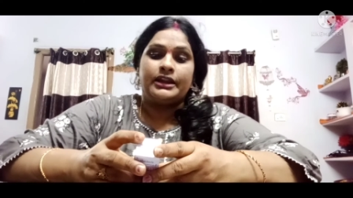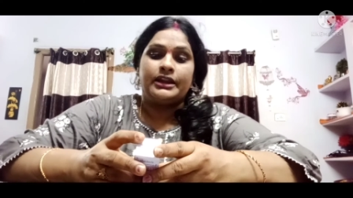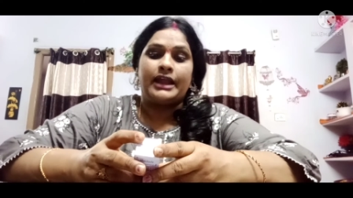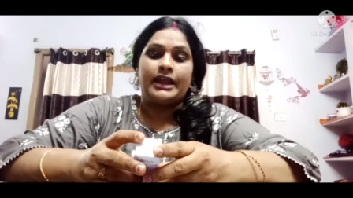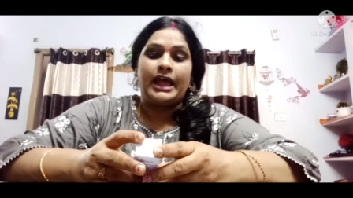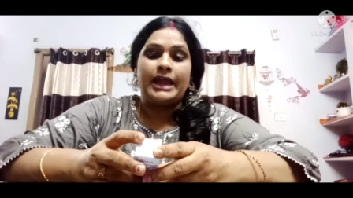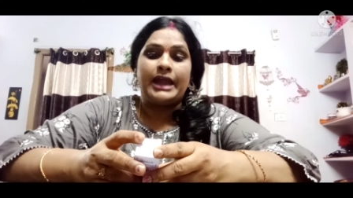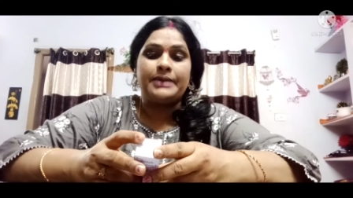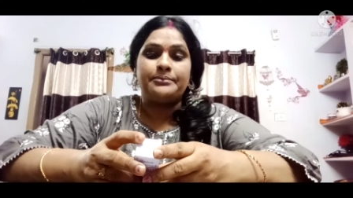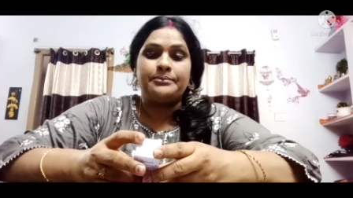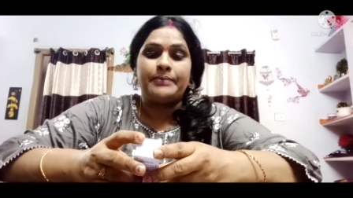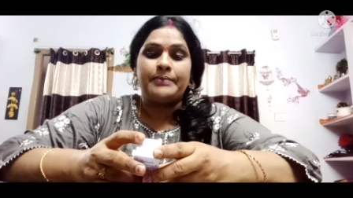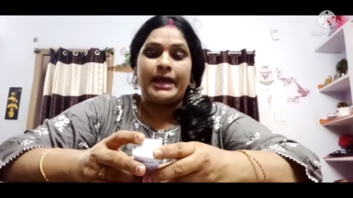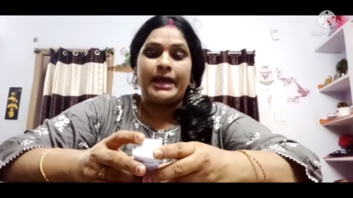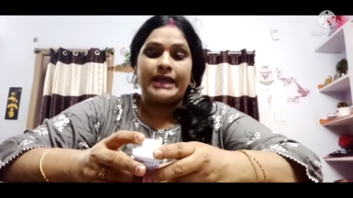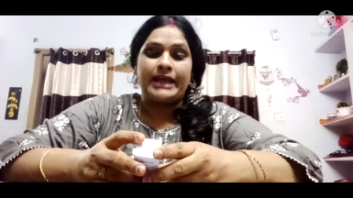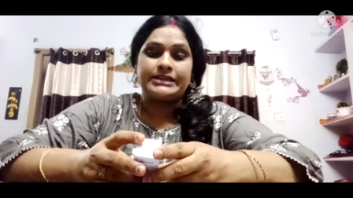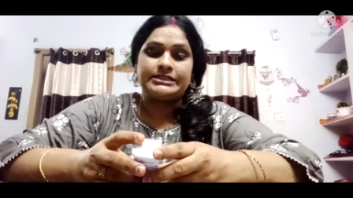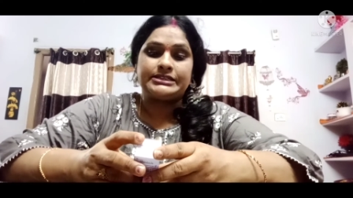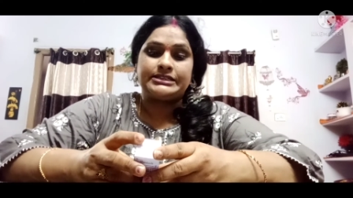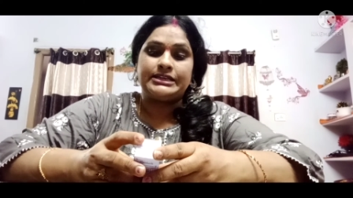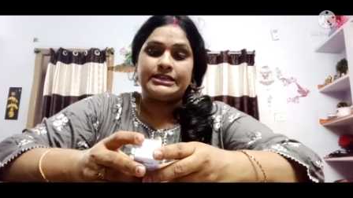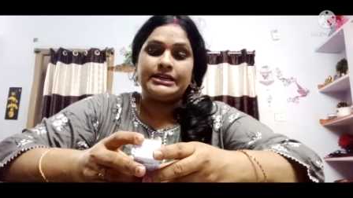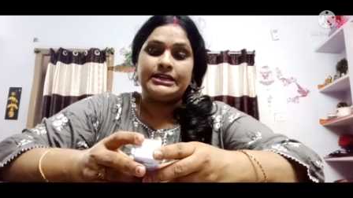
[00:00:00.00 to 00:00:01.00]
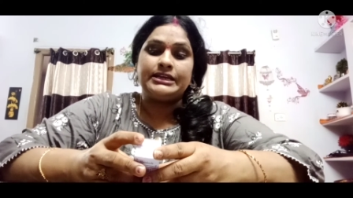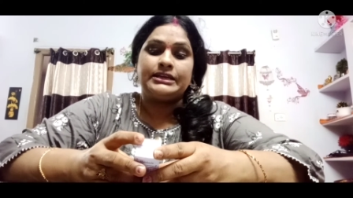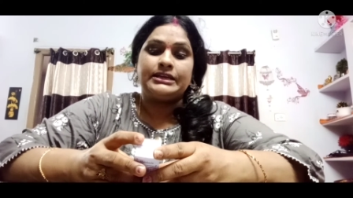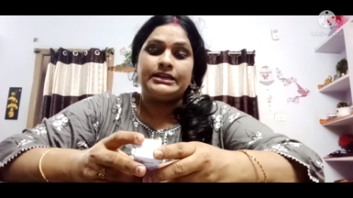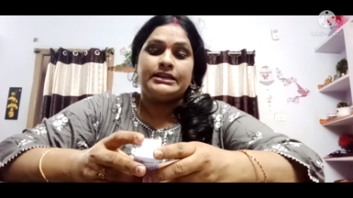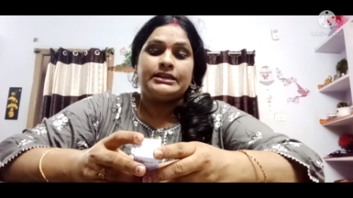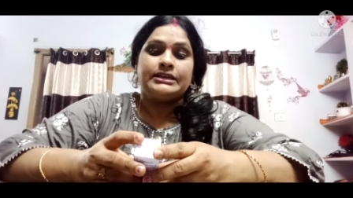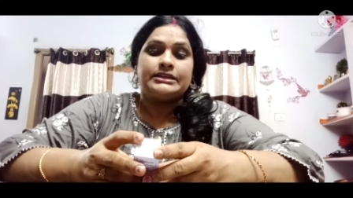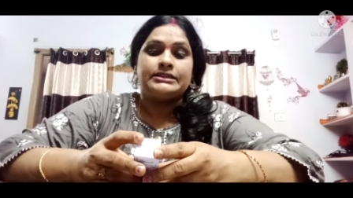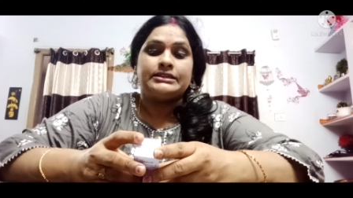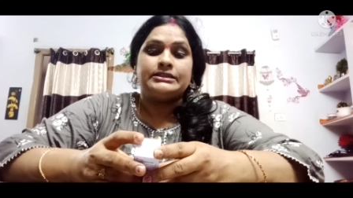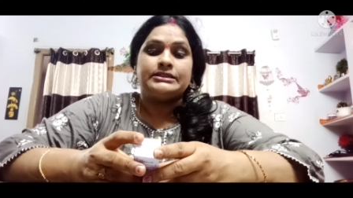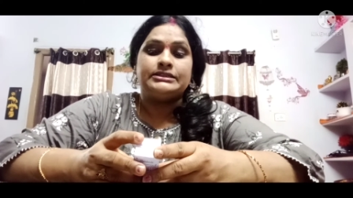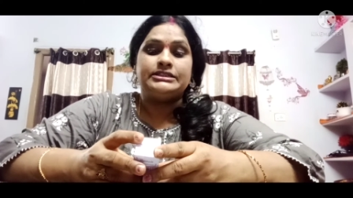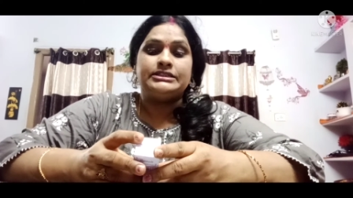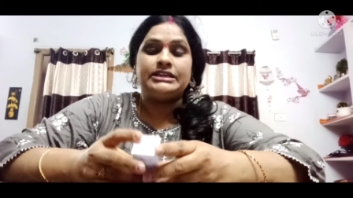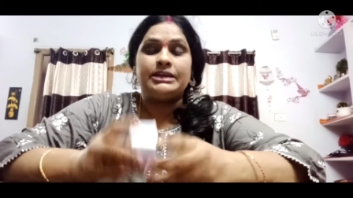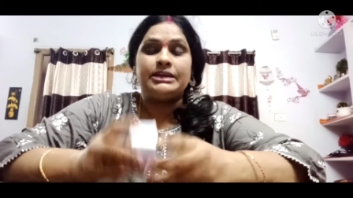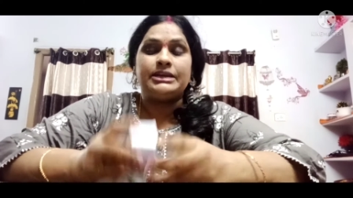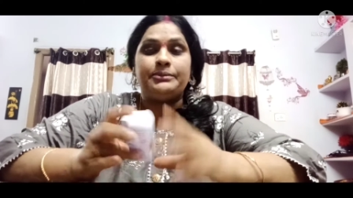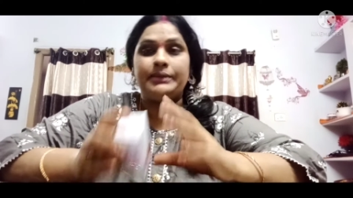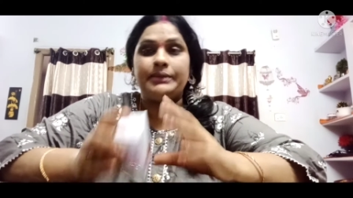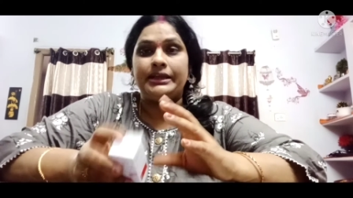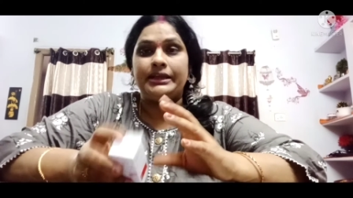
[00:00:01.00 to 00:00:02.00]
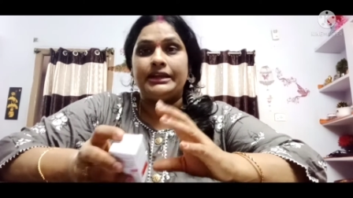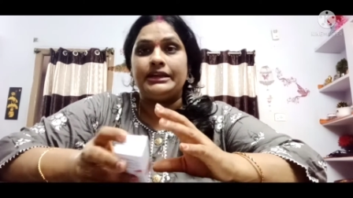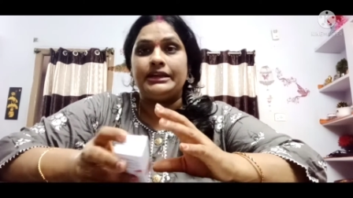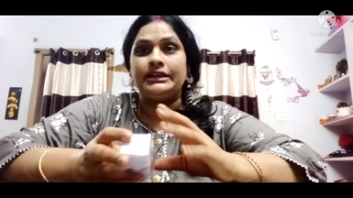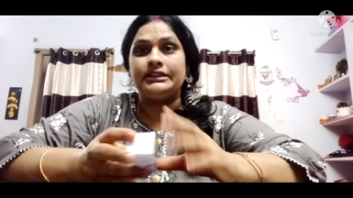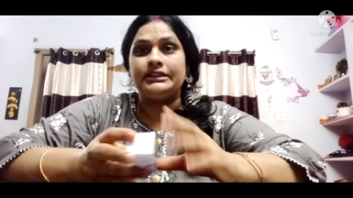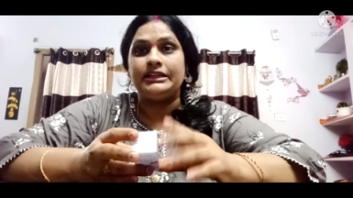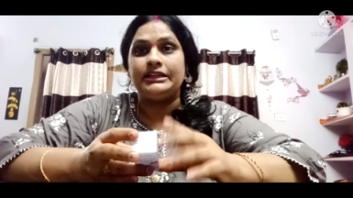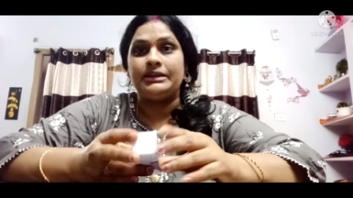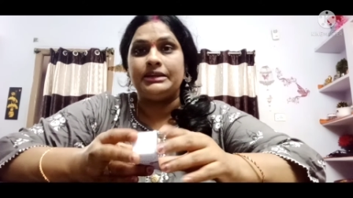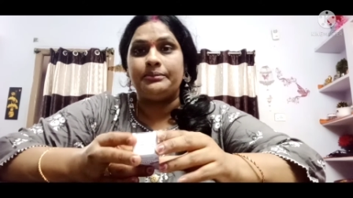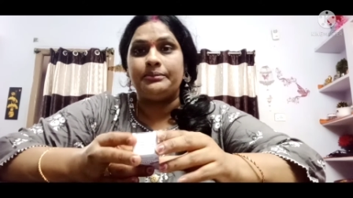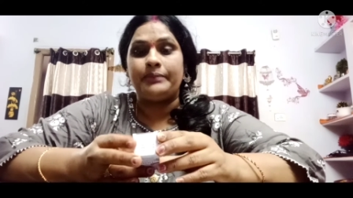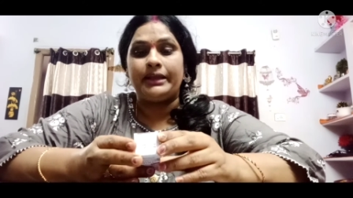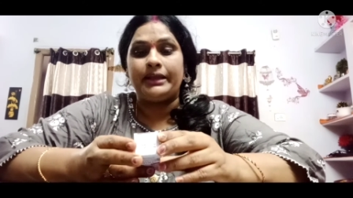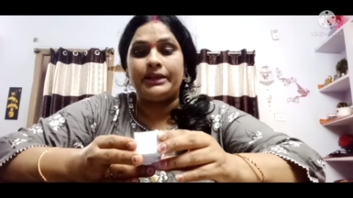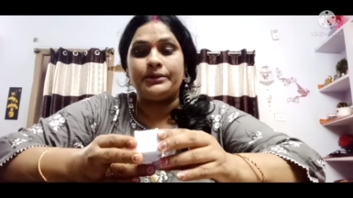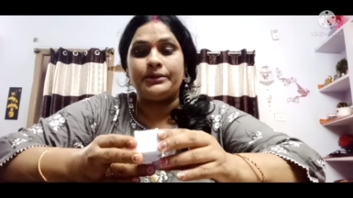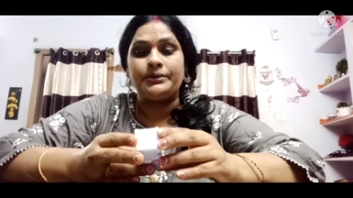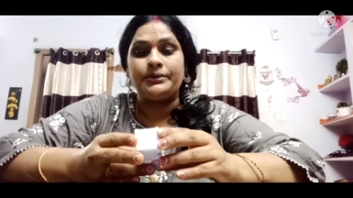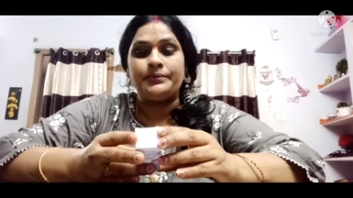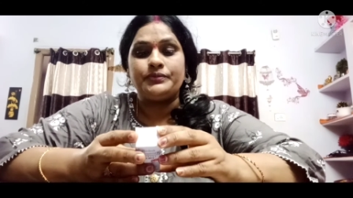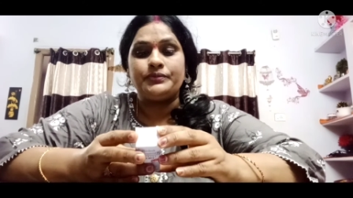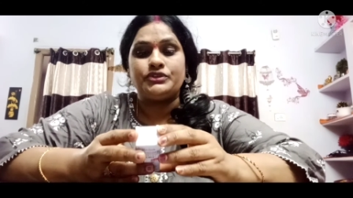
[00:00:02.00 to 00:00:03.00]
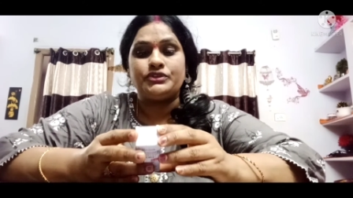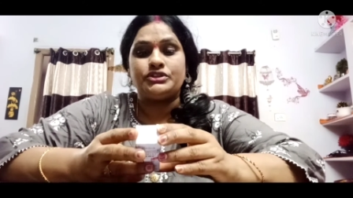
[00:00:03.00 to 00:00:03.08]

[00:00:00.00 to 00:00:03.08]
ర్యాన్ బ్యాక్సీ జీబీ అండి దీని పేరు